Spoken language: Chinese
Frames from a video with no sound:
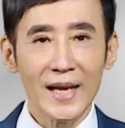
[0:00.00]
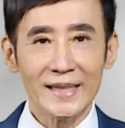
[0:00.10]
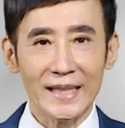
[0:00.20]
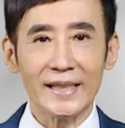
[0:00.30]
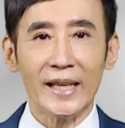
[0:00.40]

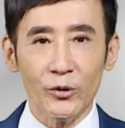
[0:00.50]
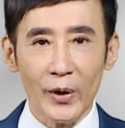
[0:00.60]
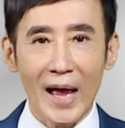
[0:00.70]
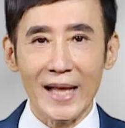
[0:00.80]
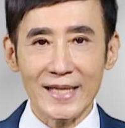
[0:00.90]
请订
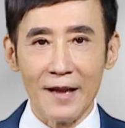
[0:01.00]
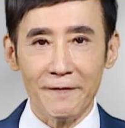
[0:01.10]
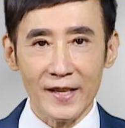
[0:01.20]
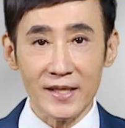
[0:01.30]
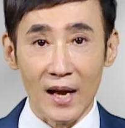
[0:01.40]
阅、按赞、
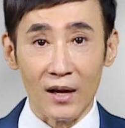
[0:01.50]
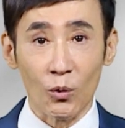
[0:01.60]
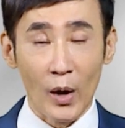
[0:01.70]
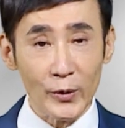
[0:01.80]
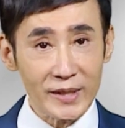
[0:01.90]
分
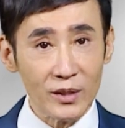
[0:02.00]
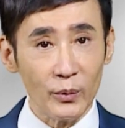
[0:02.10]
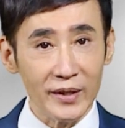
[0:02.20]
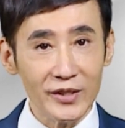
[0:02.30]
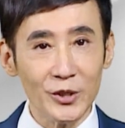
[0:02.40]
享华语新
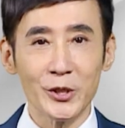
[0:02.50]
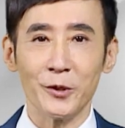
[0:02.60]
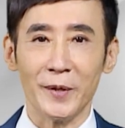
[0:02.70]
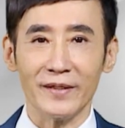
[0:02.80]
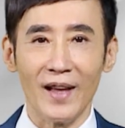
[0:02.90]
闻
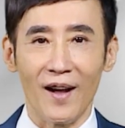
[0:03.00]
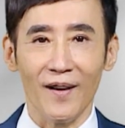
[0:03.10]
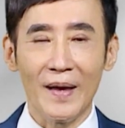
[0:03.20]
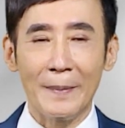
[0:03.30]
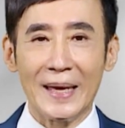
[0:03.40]
YouTube 频
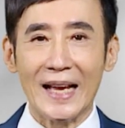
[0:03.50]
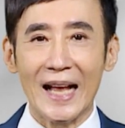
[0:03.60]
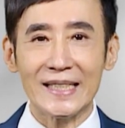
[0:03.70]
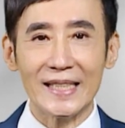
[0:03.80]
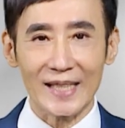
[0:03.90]
道，并
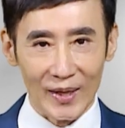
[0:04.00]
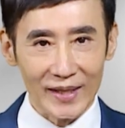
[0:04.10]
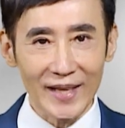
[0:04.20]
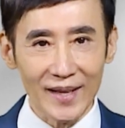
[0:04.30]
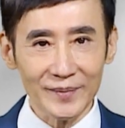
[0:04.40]
开启小
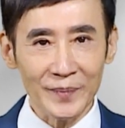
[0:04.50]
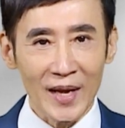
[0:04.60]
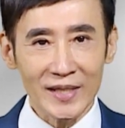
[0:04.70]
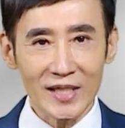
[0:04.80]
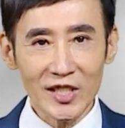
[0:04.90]
铃铛，
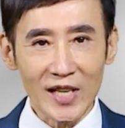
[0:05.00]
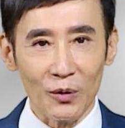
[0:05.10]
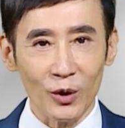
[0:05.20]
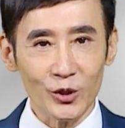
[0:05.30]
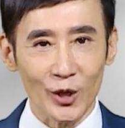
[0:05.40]
及时
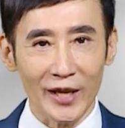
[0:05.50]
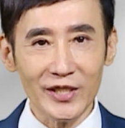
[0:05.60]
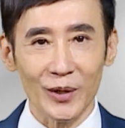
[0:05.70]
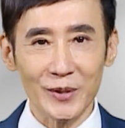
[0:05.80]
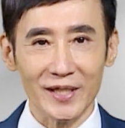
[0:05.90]
掌握全
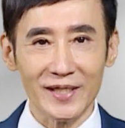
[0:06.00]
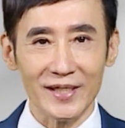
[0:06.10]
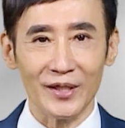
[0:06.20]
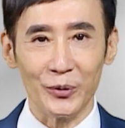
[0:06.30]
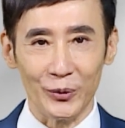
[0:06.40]
球时
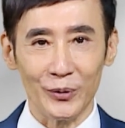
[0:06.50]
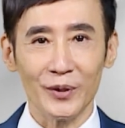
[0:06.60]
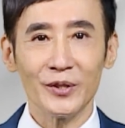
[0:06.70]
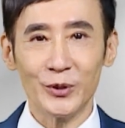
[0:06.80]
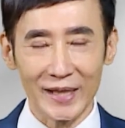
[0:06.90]
事与
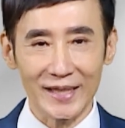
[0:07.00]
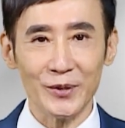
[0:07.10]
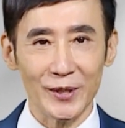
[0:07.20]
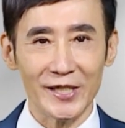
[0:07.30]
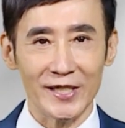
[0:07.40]
最新
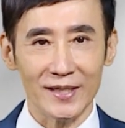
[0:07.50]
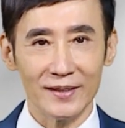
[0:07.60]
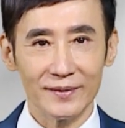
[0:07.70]
趋势。